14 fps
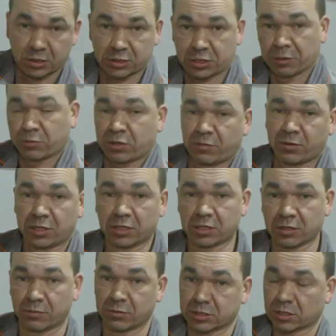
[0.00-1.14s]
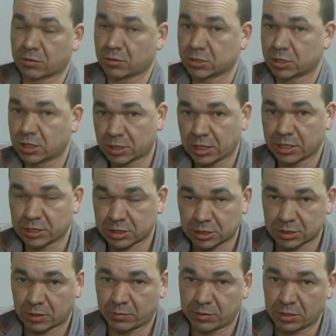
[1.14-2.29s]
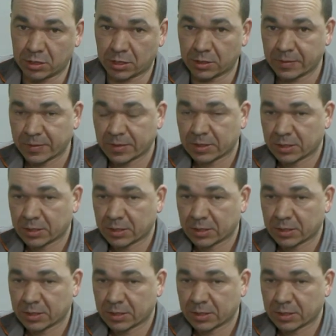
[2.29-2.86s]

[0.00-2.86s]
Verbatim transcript: С теплообменником мы закончили, колечки заменили.